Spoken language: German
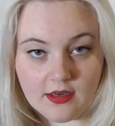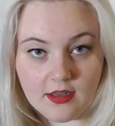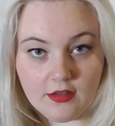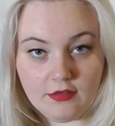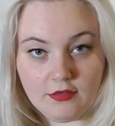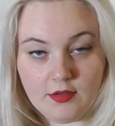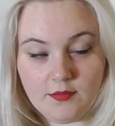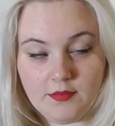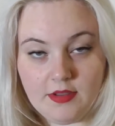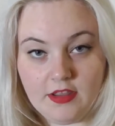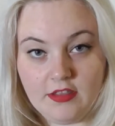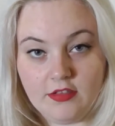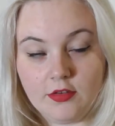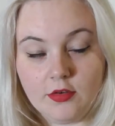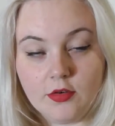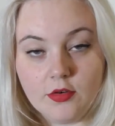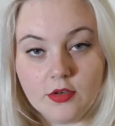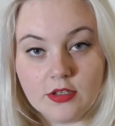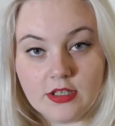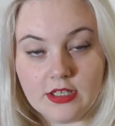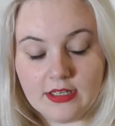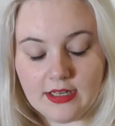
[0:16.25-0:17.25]
also am besten
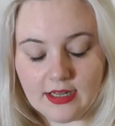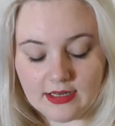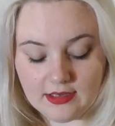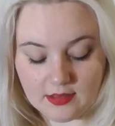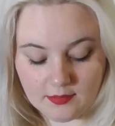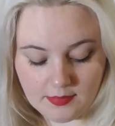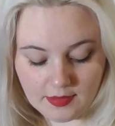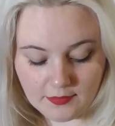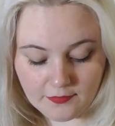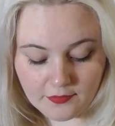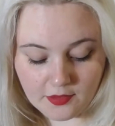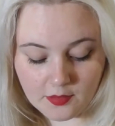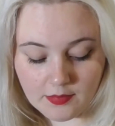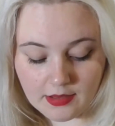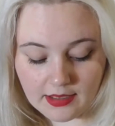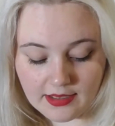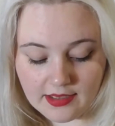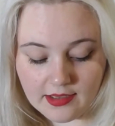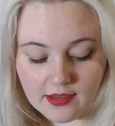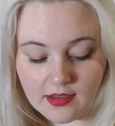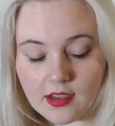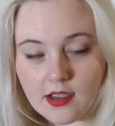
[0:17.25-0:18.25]
guckt ihr da dann mal
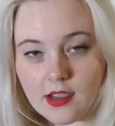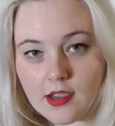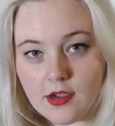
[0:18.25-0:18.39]
vorbei.